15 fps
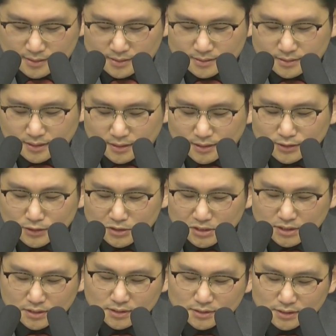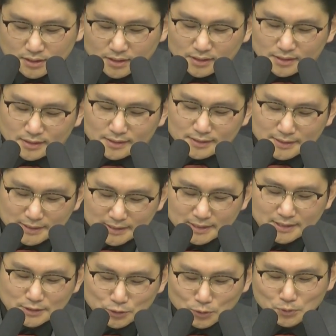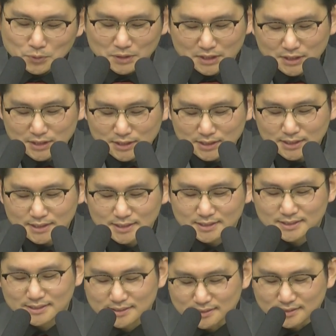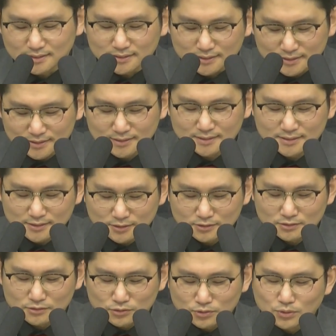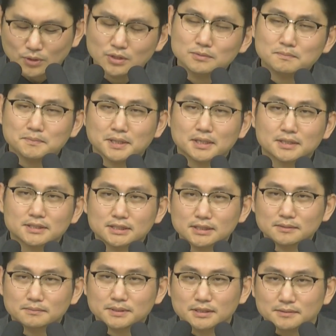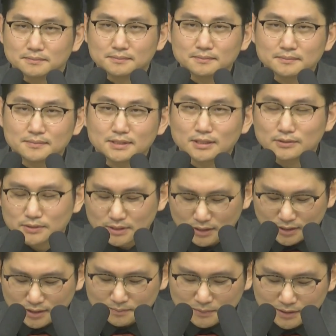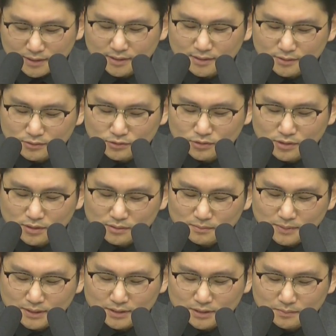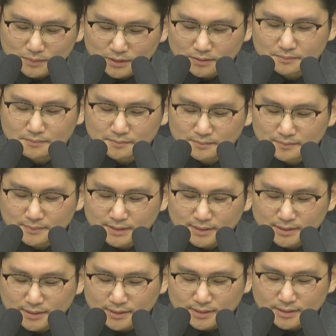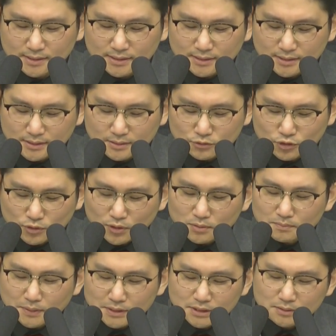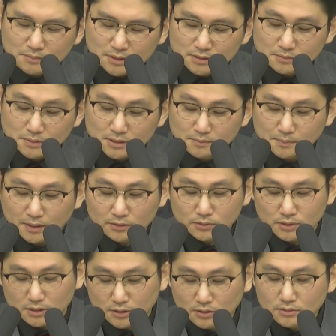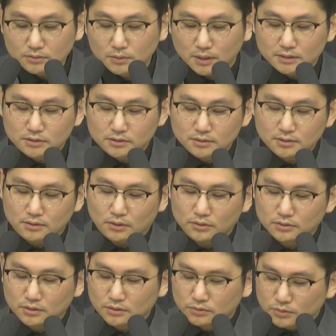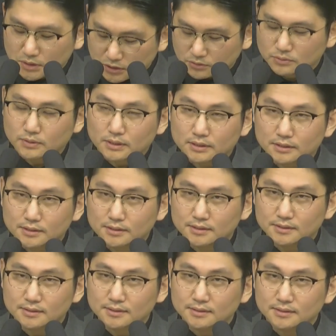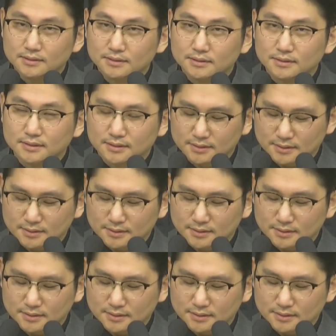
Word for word: 자 이것이 이제 소위 예, 구원파식 믿음이라고 이야기합니다. 구원파식 믿음. 구원파식 믿음이 바로 이런 과정을 건너뛰려고 해요. 예.